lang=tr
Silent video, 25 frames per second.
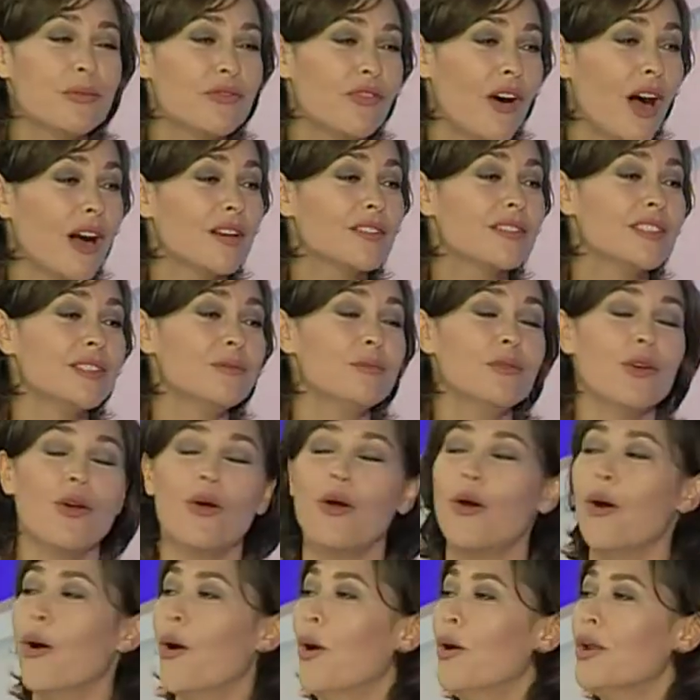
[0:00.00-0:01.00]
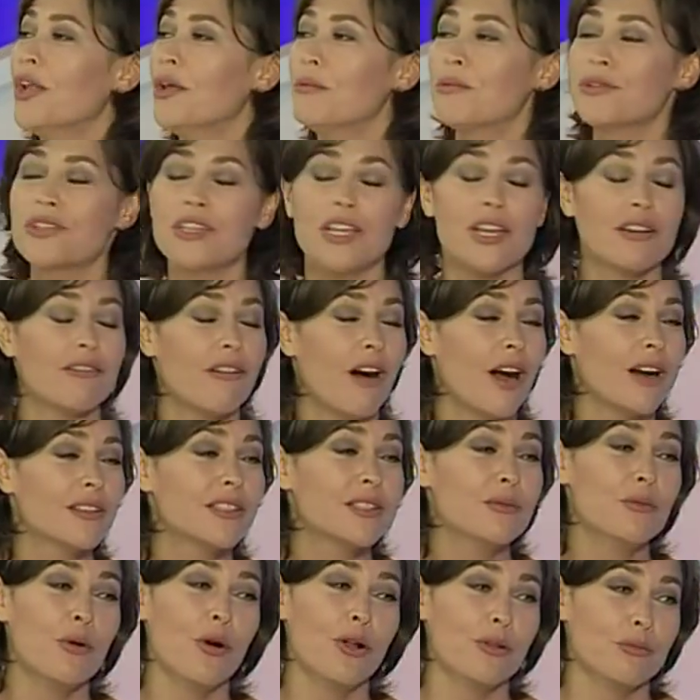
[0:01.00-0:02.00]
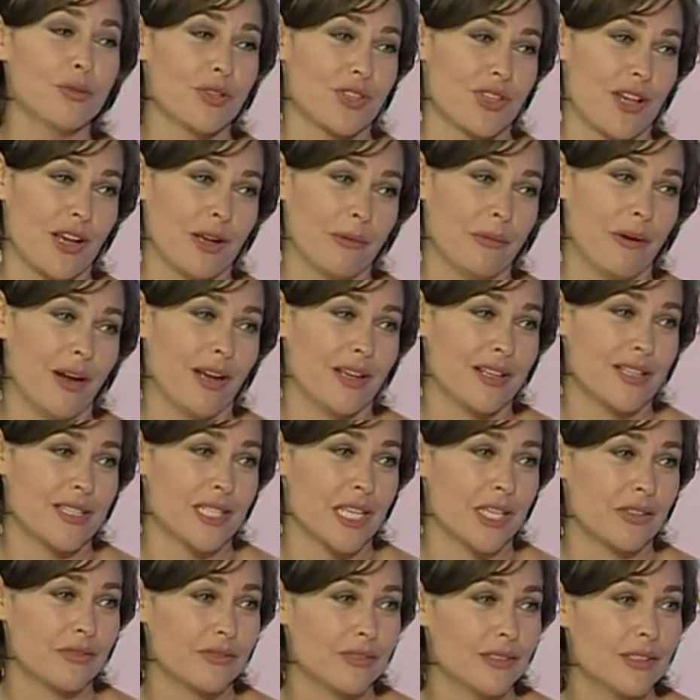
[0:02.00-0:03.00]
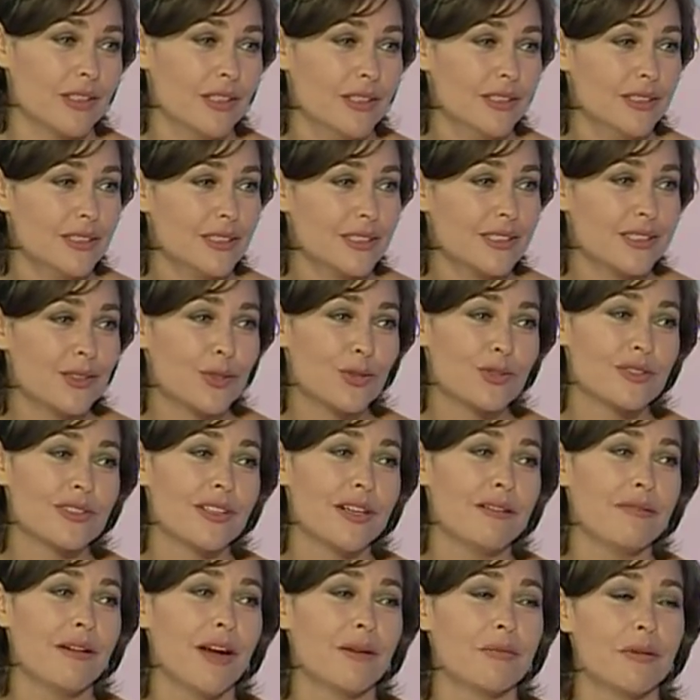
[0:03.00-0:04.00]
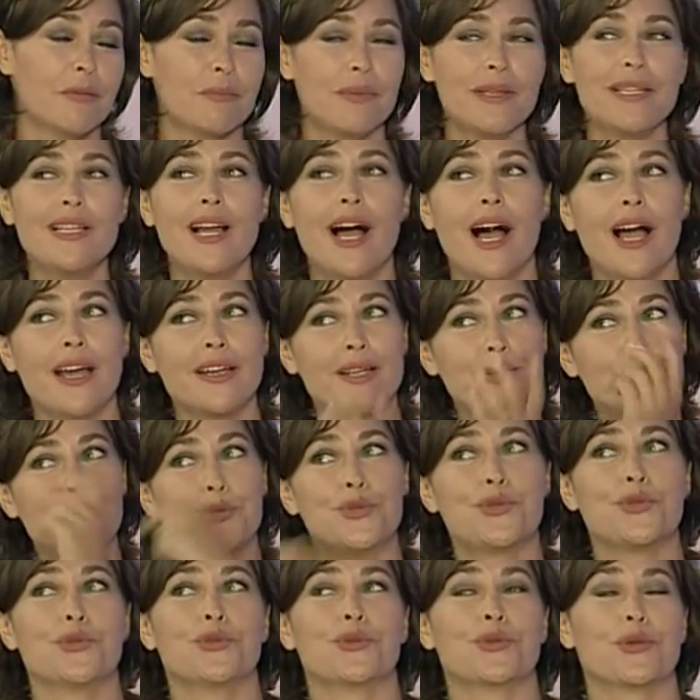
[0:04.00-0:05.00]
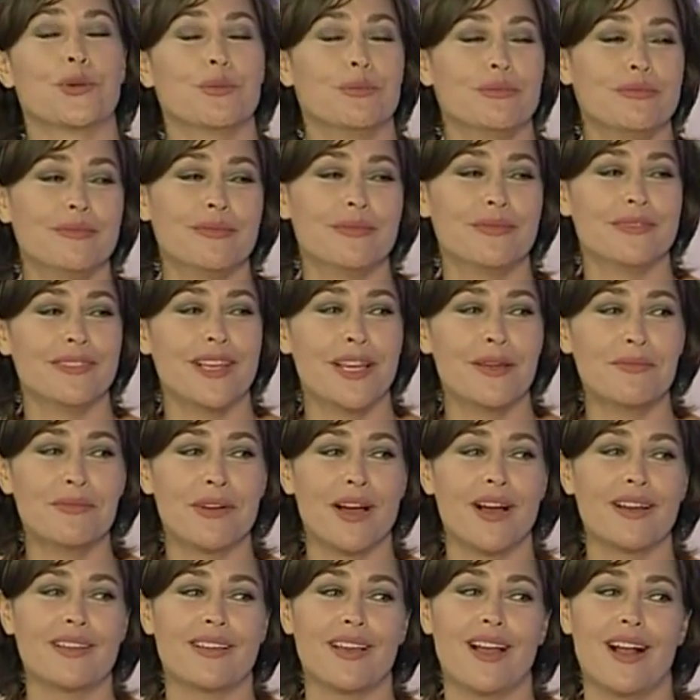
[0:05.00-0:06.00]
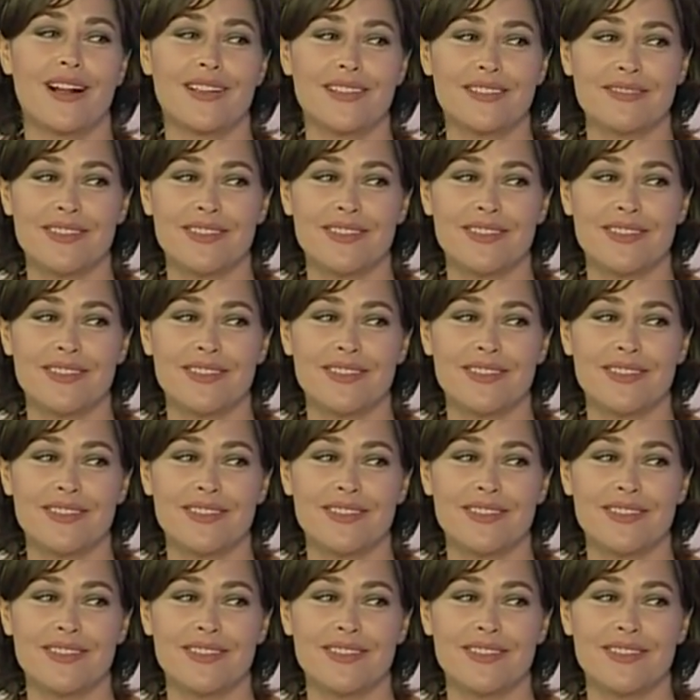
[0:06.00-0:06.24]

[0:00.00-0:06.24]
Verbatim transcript: vaktim, öyle bir şeye vaktim olmayacak maalesef. Kusura bakma bir aile düşünürüm. Emrah geldi